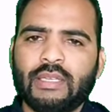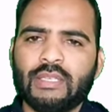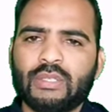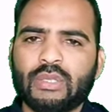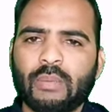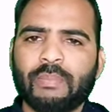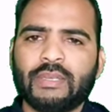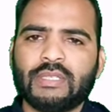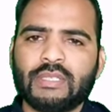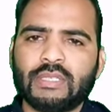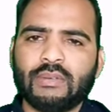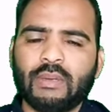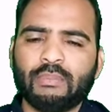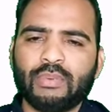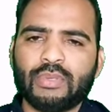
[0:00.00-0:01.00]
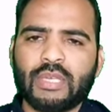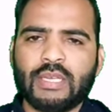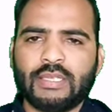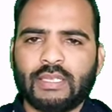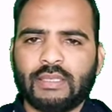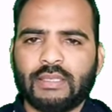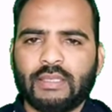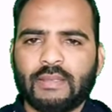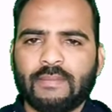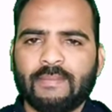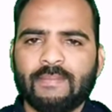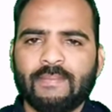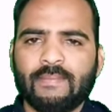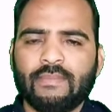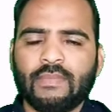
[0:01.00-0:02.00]
इस टॉपिक से सवाल पूछा ही जाता
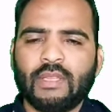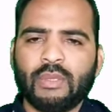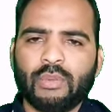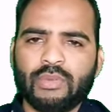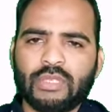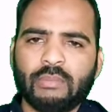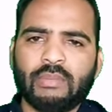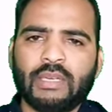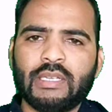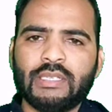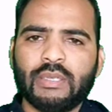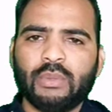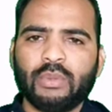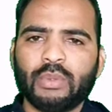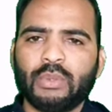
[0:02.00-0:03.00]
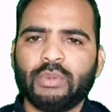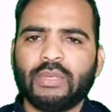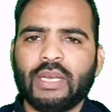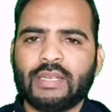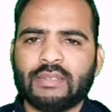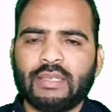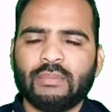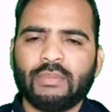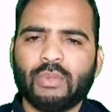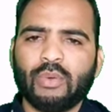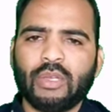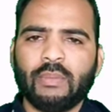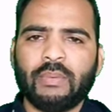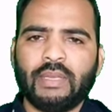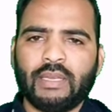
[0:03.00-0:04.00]
है यूँ समझ लीजिए उर्दू का एग्ज़ाम
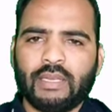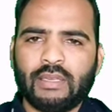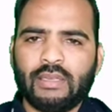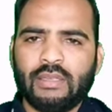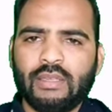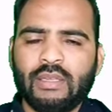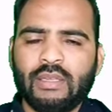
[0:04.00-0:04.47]
कोई भी है